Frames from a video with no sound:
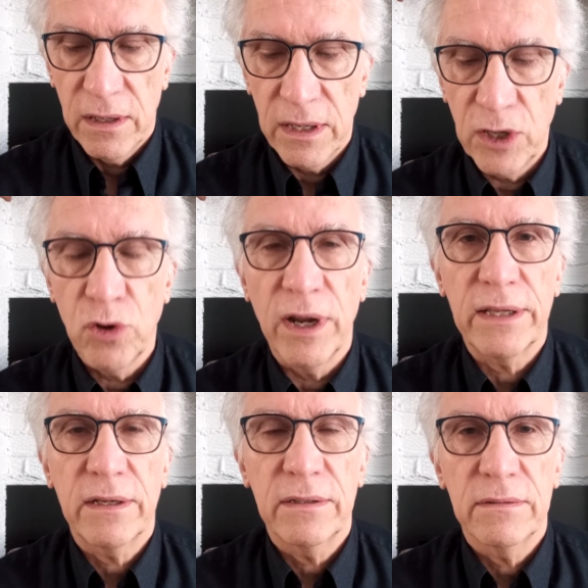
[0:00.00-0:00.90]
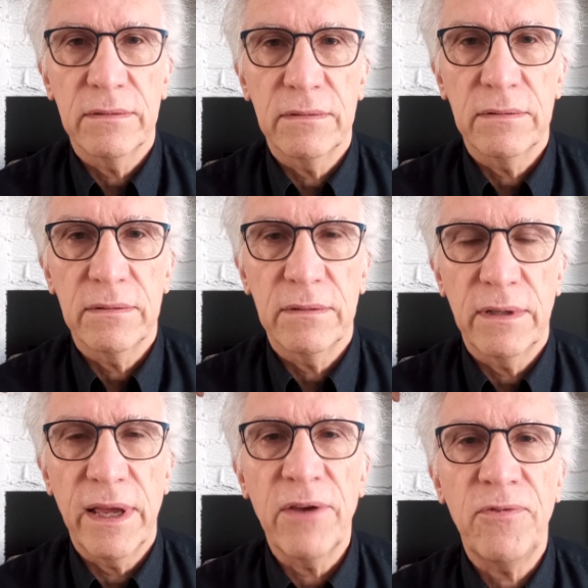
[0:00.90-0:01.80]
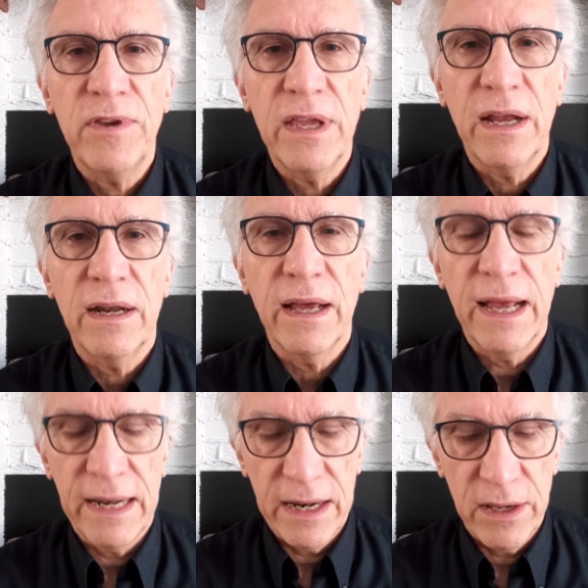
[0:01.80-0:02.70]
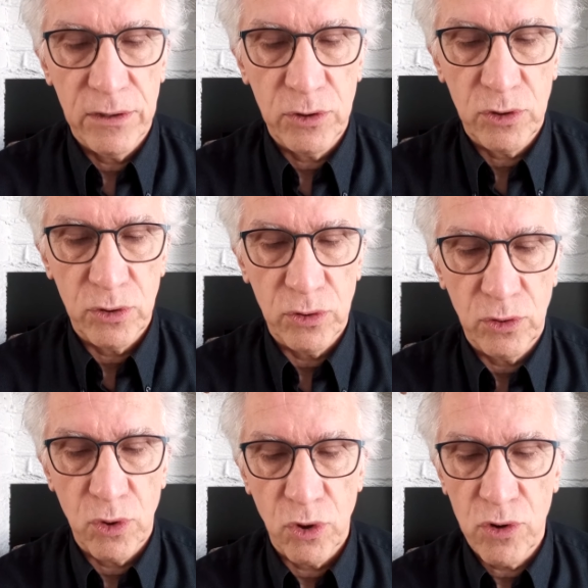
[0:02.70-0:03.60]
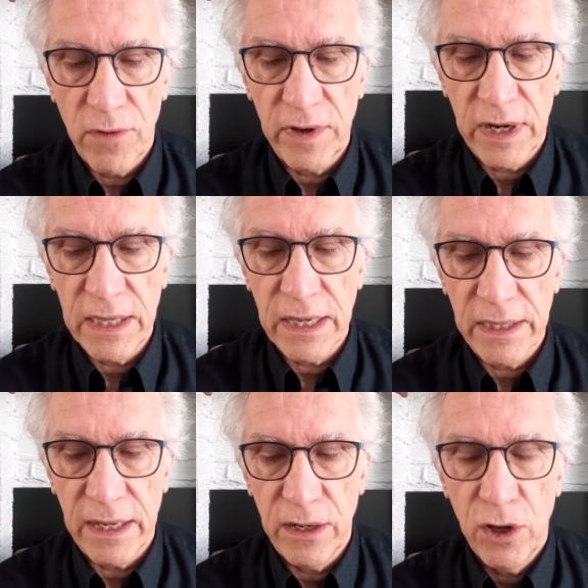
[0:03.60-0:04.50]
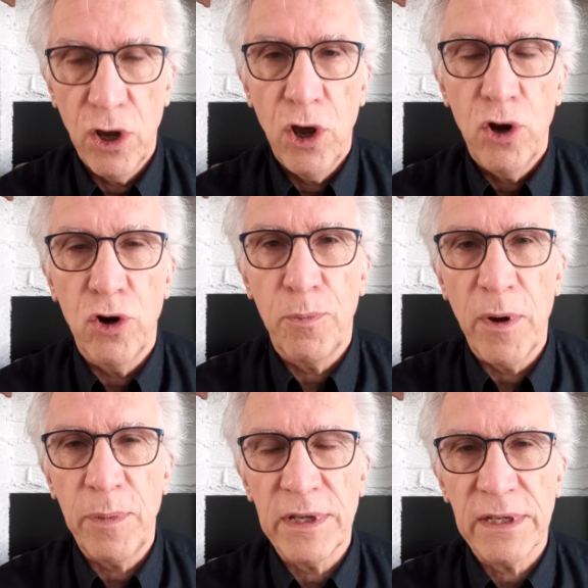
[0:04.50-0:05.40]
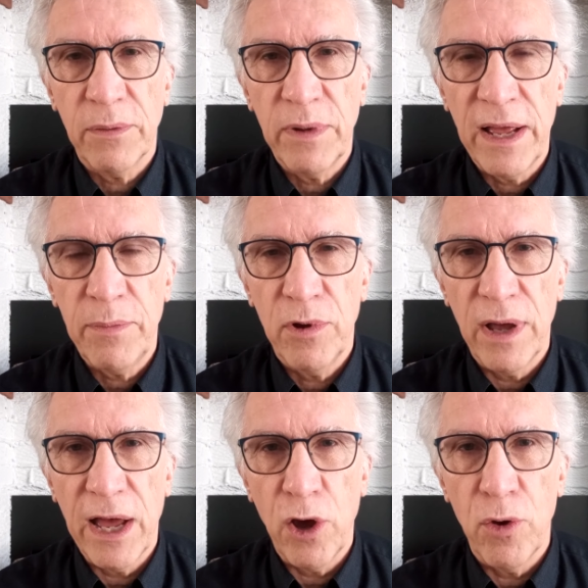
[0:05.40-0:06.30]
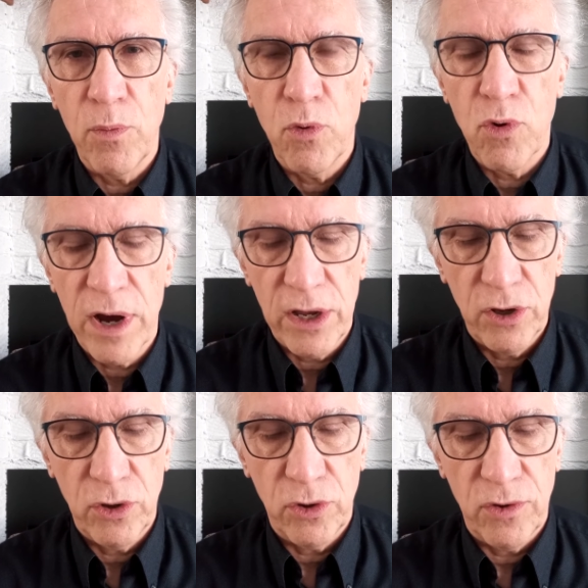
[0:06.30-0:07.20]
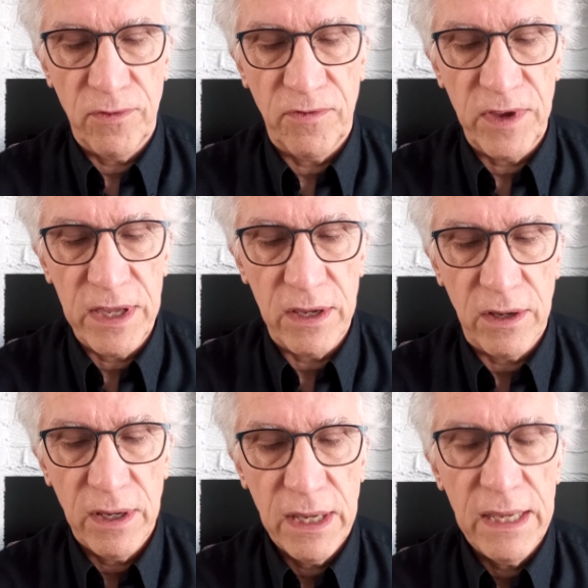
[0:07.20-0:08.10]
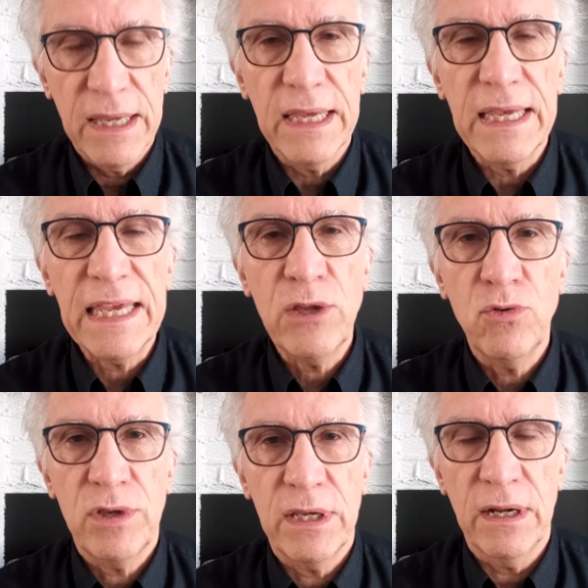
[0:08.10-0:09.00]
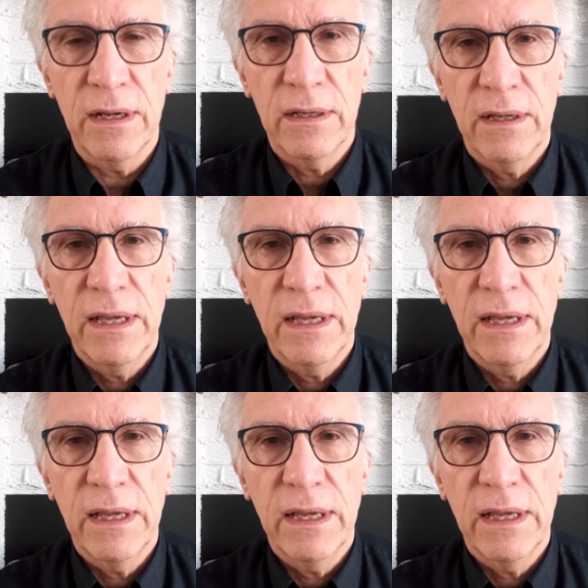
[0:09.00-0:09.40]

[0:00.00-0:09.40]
Idolâtre, infidèle à l'alliance conclue avec l'Éternel, le peuple est semblable à un bois de vignes inutiles